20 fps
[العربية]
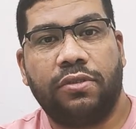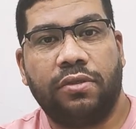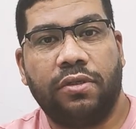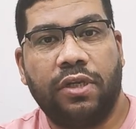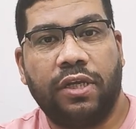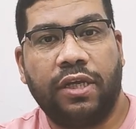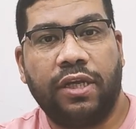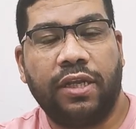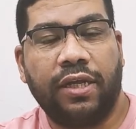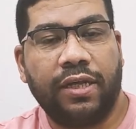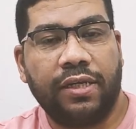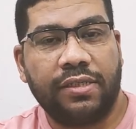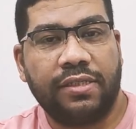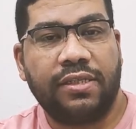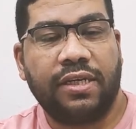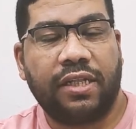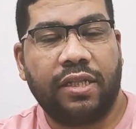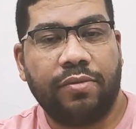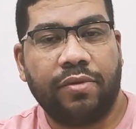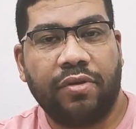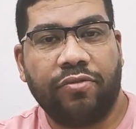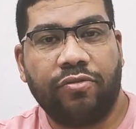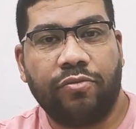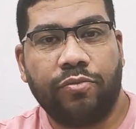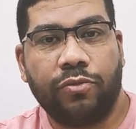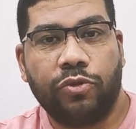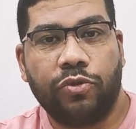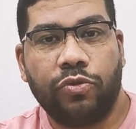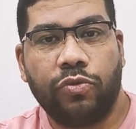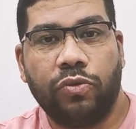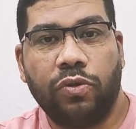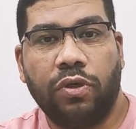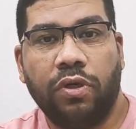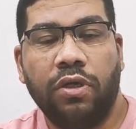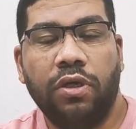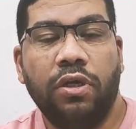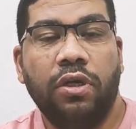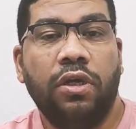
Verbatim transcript: لكن اجي استخدمها في المشروع